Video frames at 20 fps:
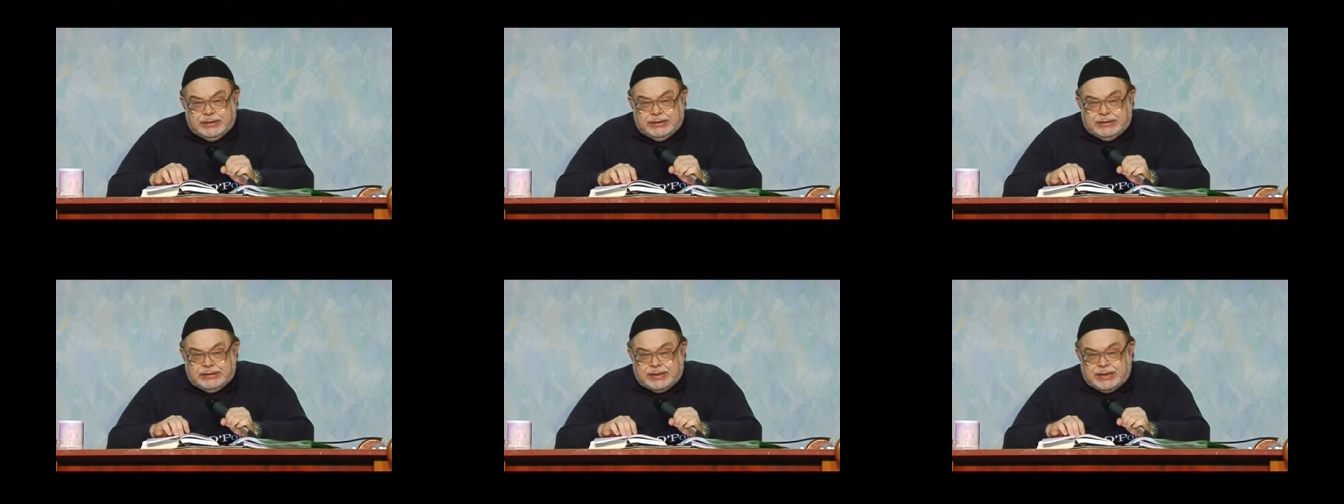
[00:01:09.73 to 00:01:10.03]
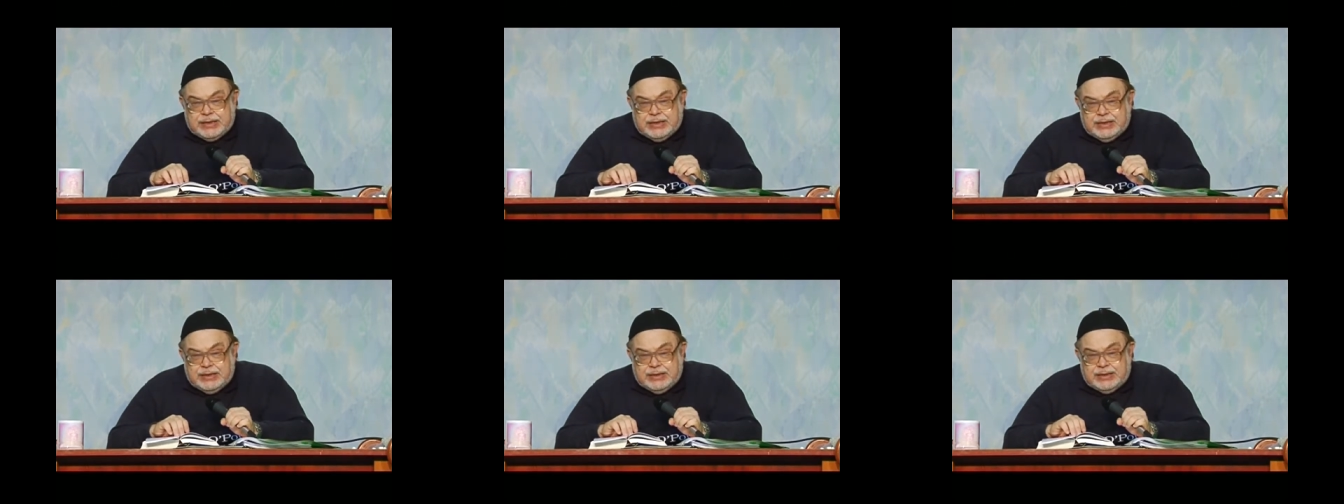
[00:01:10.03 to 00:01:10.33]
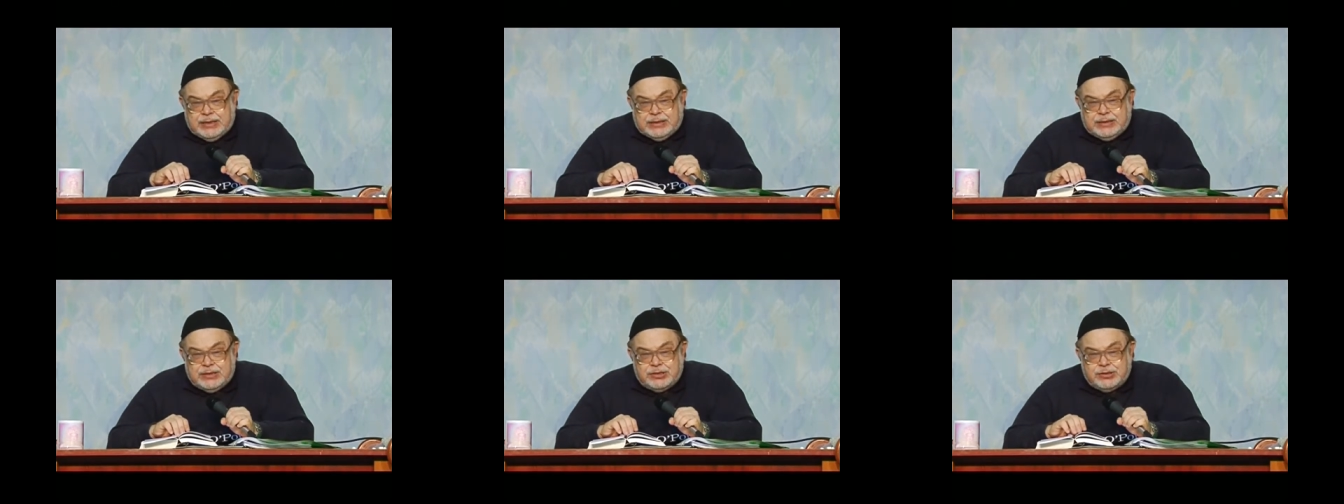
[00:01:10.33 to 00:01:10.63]
Израиля.
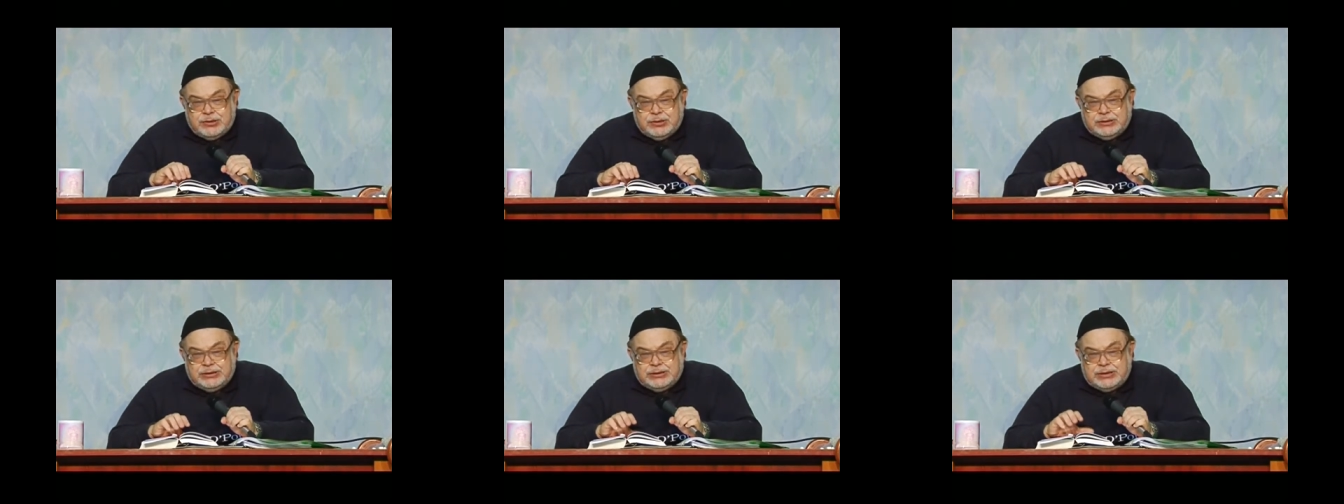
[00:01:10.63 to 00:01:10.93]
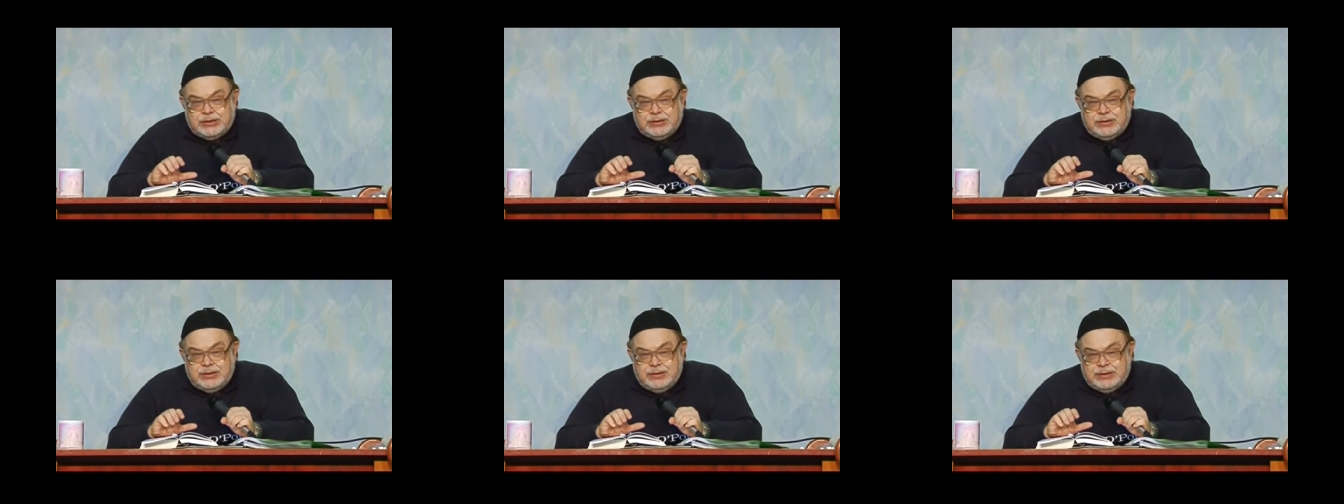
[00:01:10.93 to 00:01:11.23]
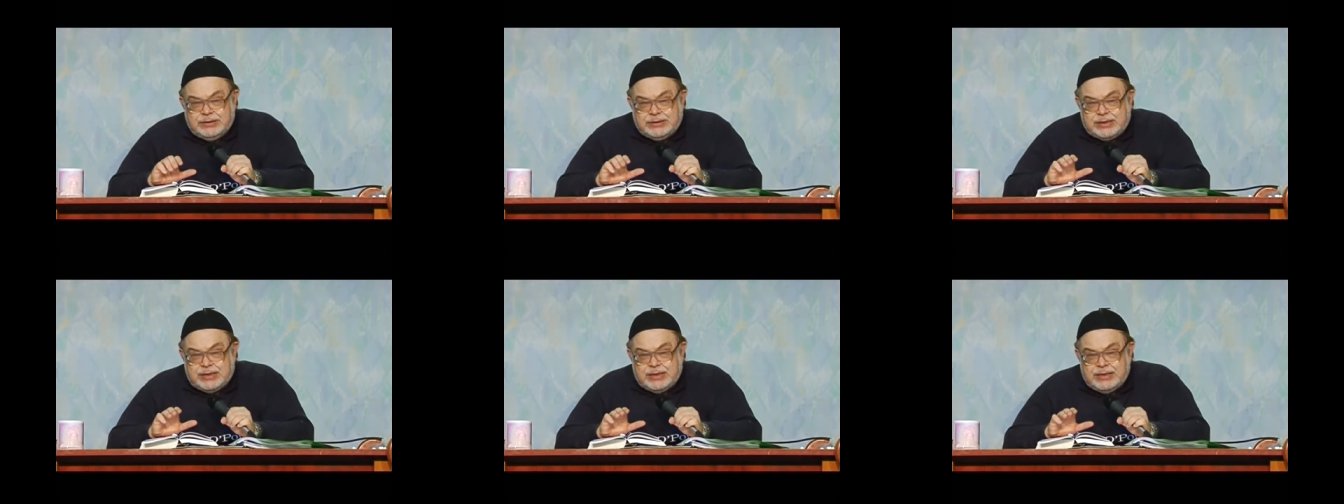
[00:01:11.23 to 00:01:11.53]
Надо что страной
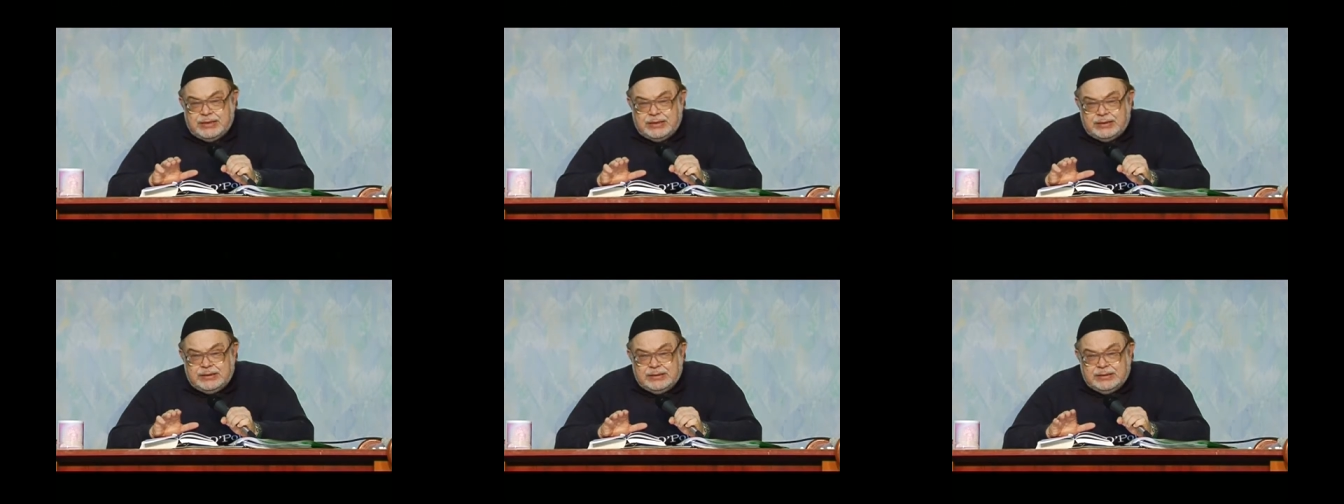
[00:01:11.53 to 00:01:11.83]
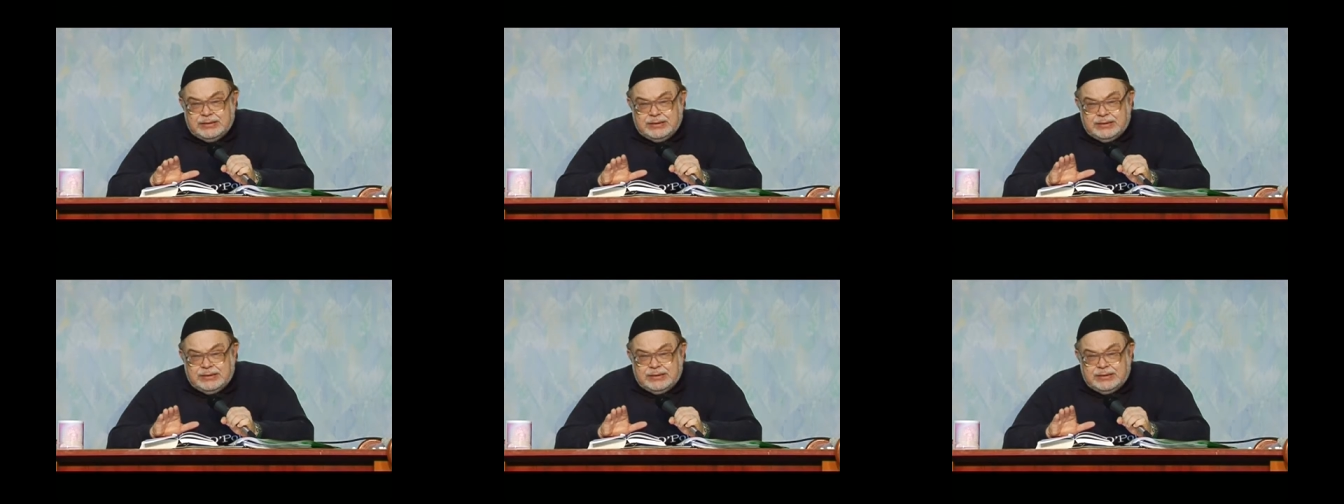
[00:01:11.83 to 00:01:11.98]
Израиля?